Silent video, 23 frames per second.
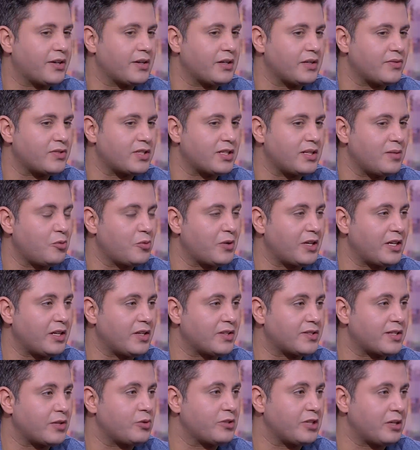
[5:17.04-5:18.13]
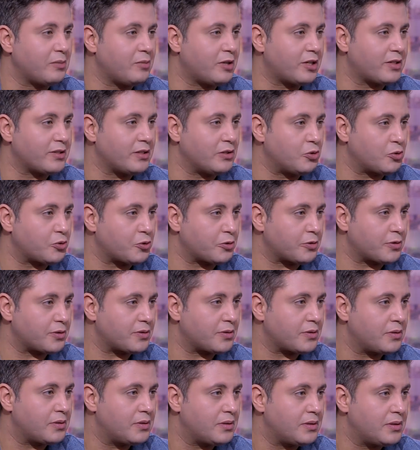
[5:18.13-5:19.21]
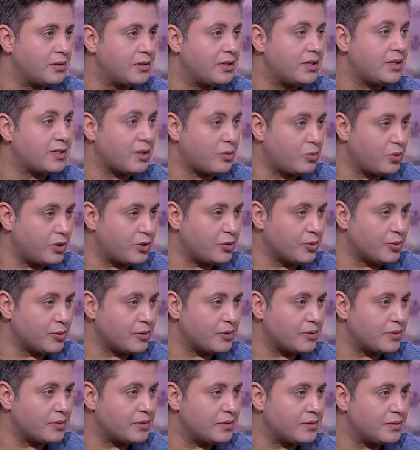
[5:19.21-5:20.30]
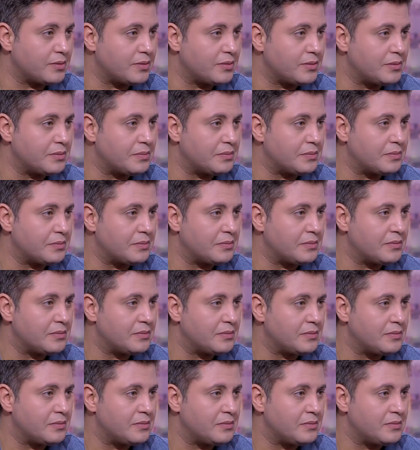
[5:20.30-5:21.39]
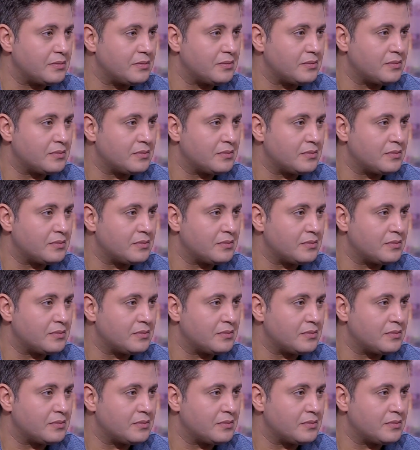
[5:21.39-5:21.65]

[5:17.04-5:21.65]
النفسي ده ممكن يزود المرض يا دكتور جدا يزوده جدا بقول لك